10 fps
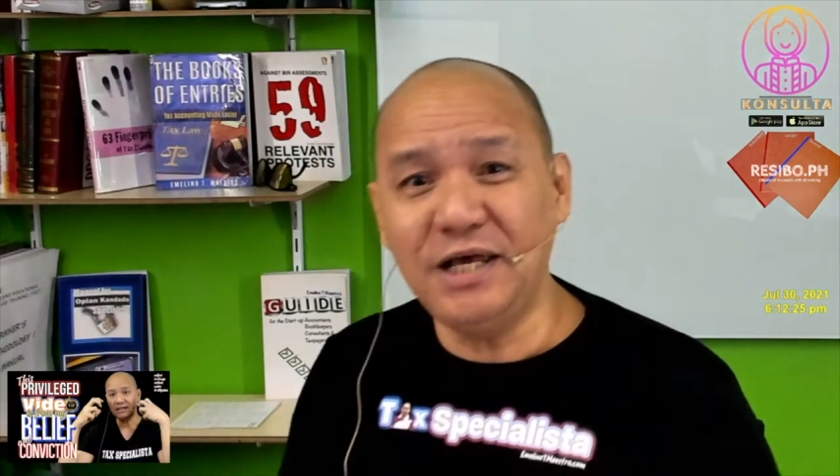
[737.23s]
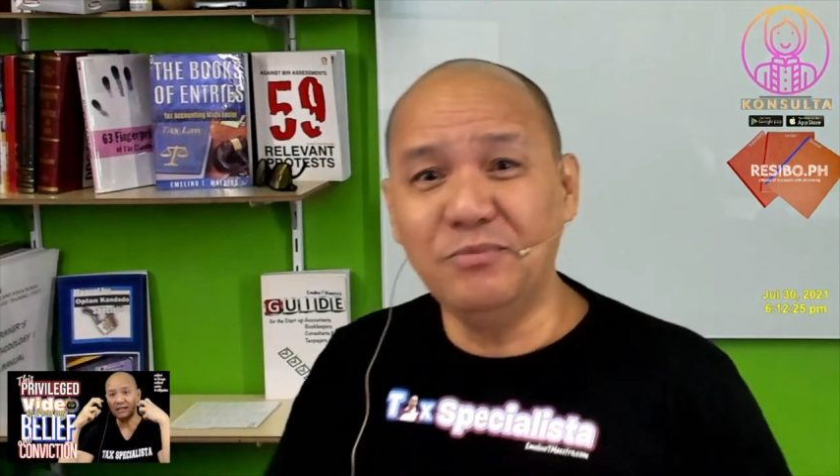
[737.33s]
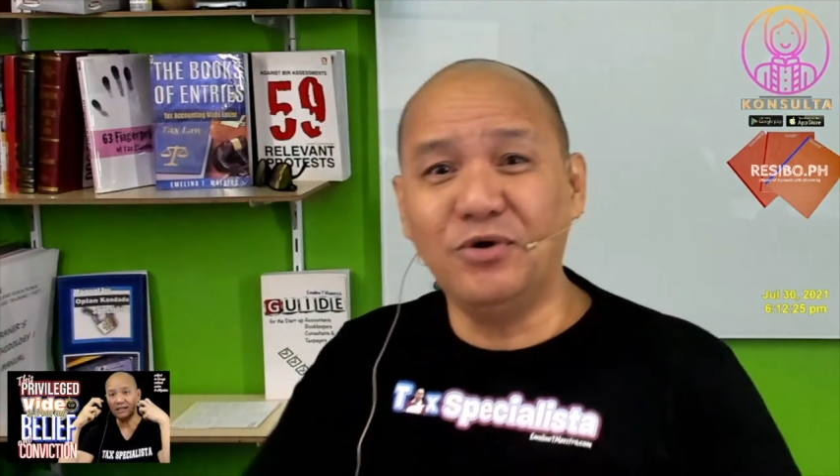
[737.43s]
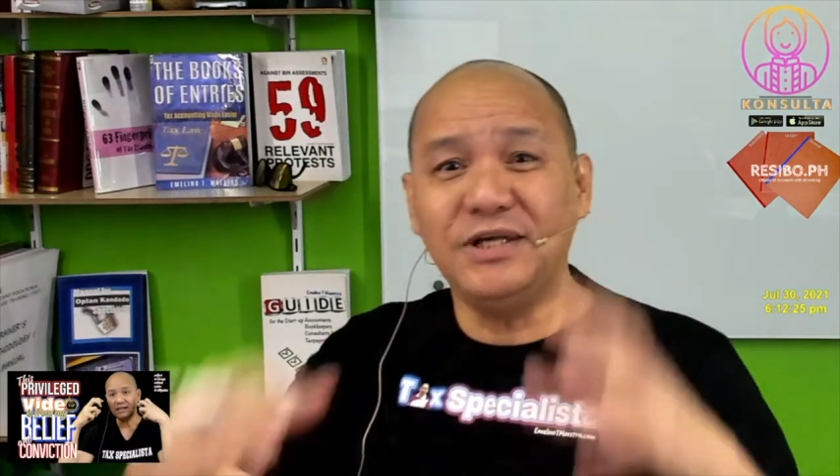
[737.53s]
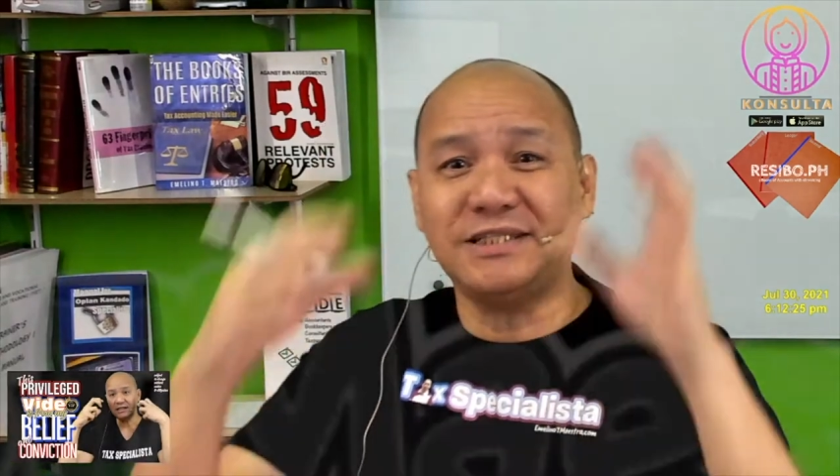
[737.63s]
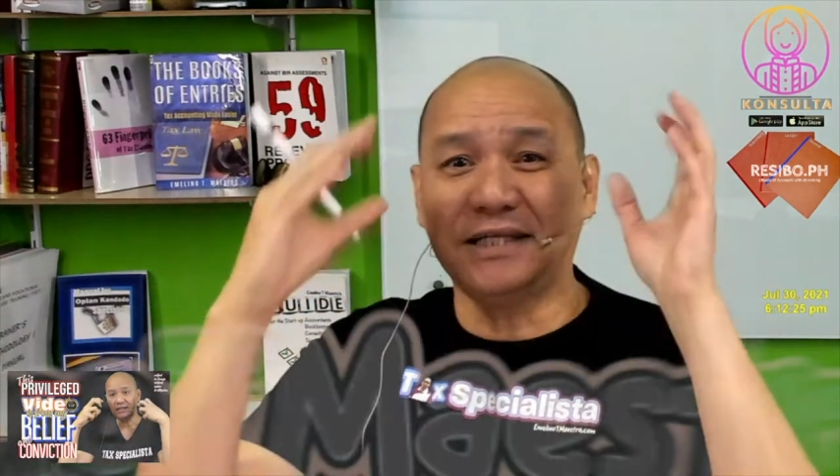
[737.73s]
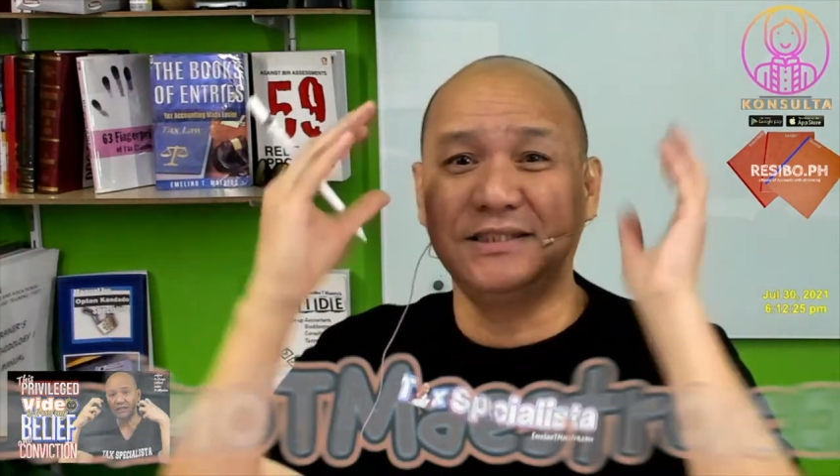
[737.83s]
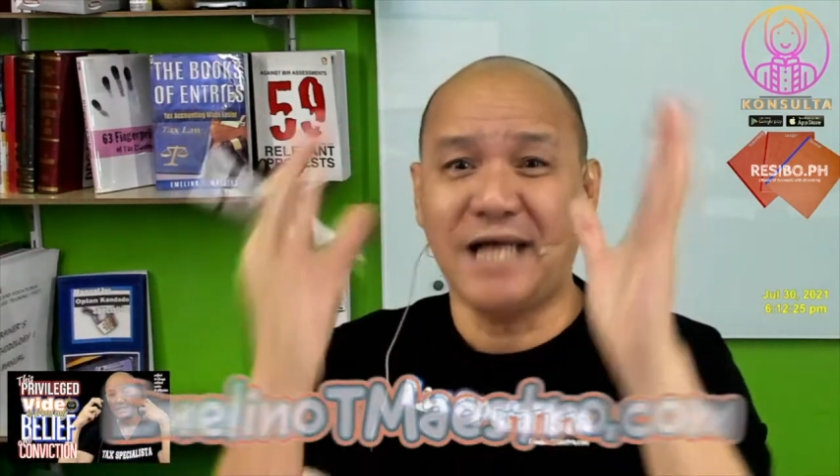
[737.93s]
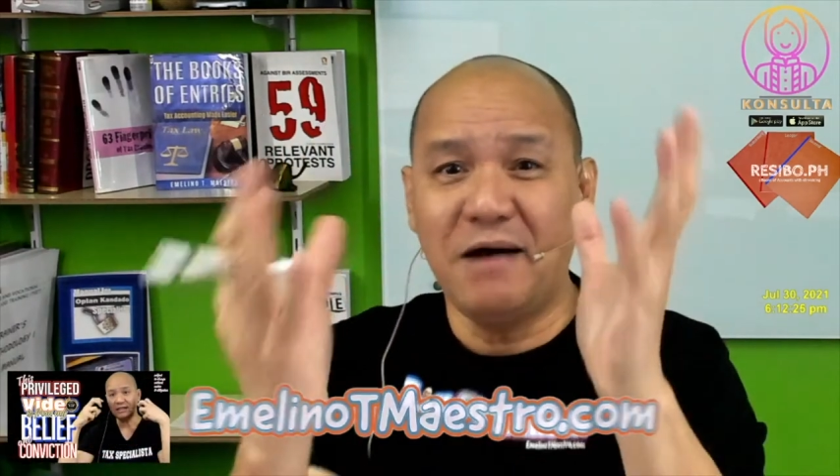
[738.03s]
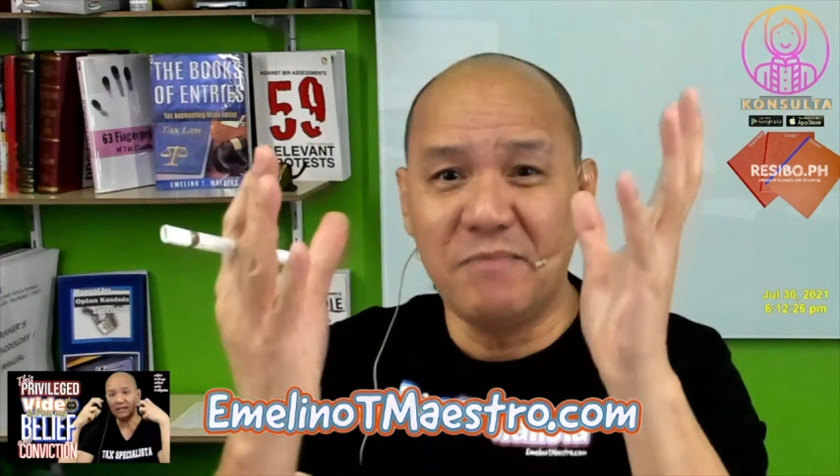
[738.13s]
mo
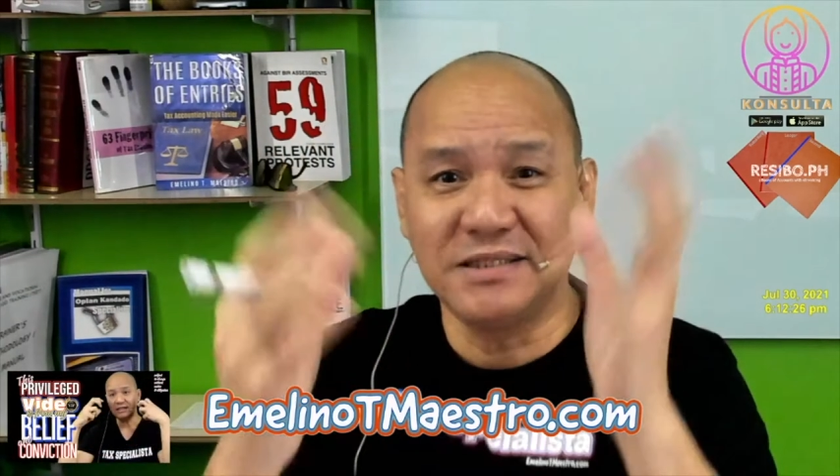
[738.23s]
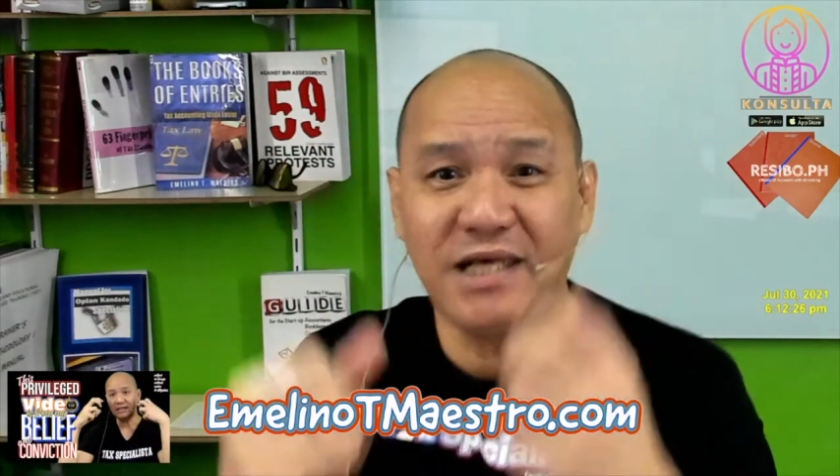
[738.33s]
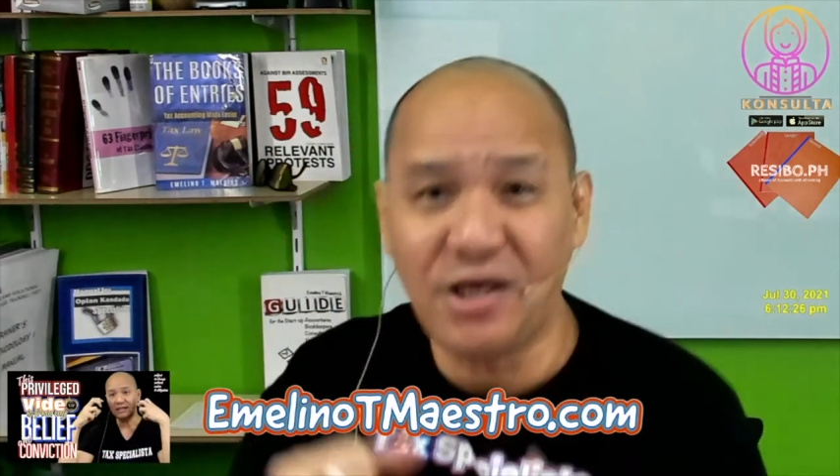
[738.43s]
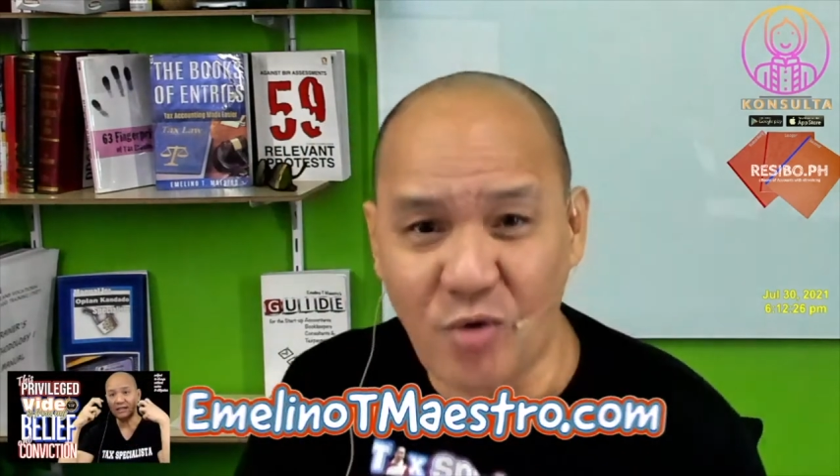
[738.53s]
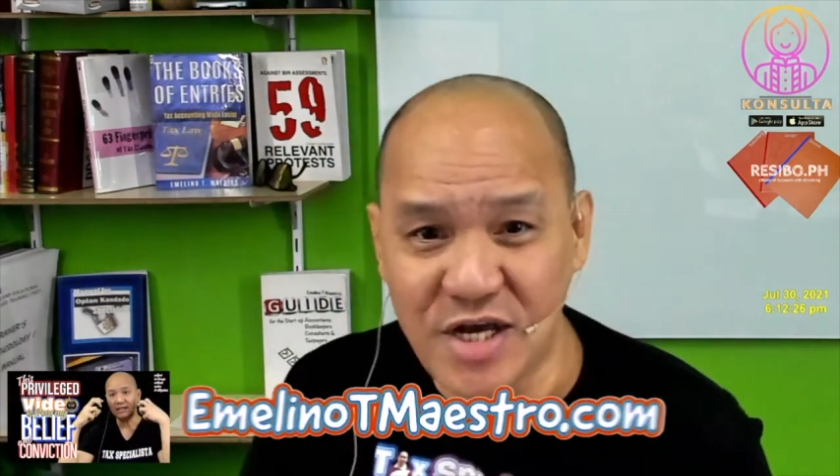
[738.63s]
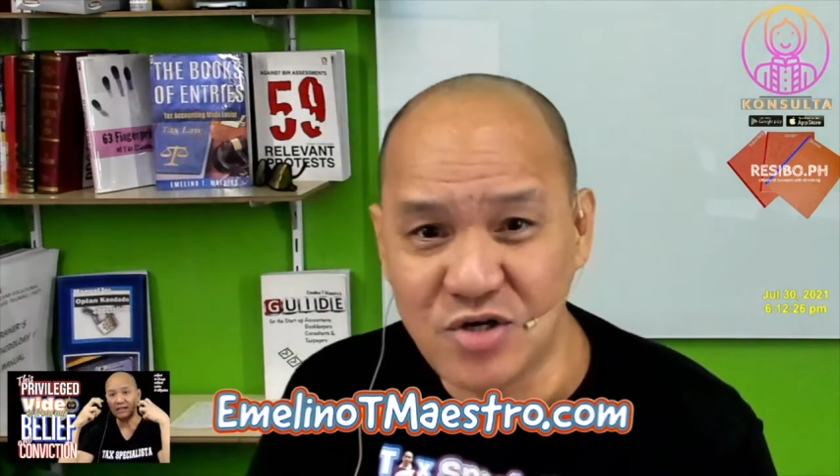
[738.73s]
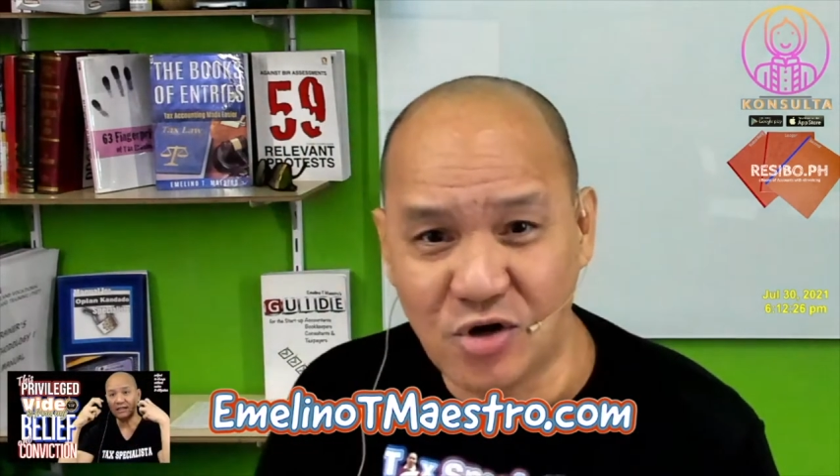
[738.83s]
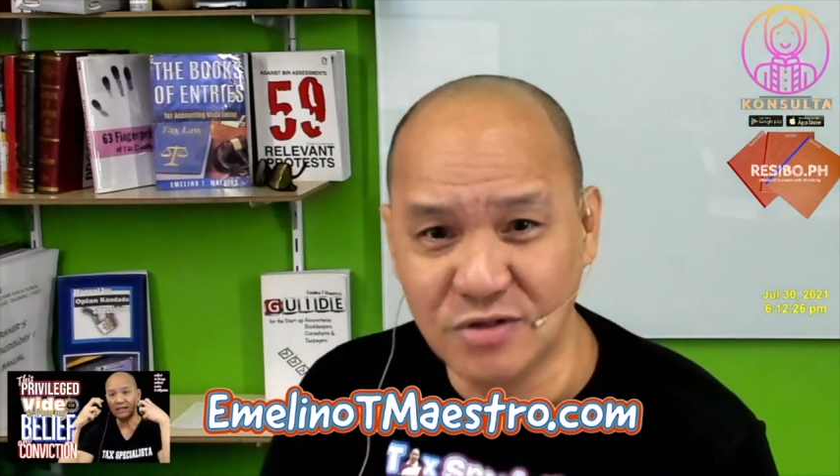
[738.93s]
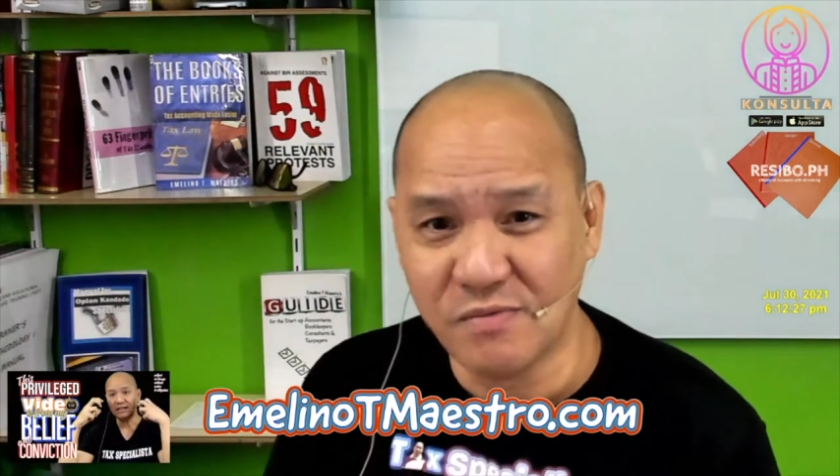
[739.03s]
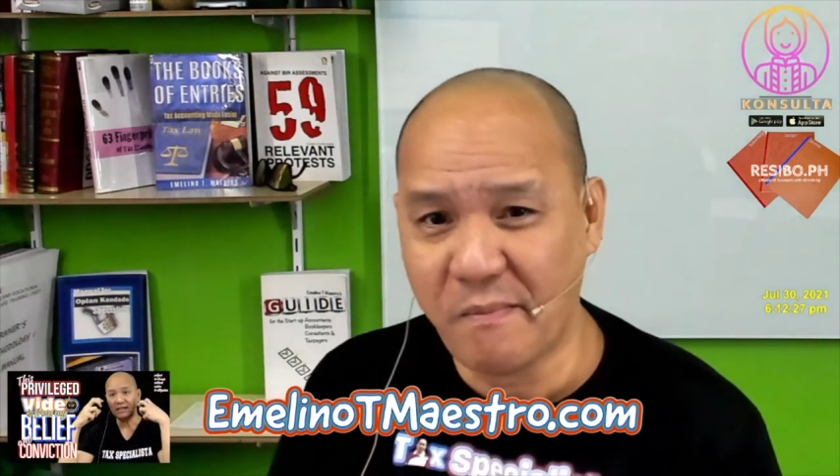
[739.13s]
isasama sa
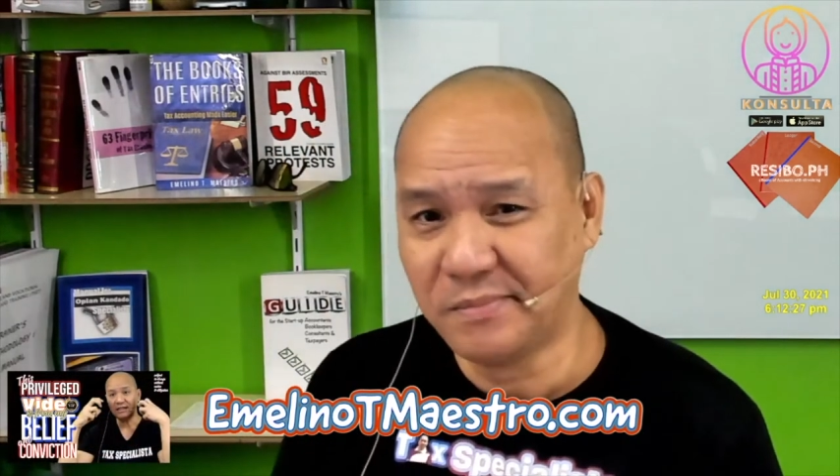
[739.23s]
equation?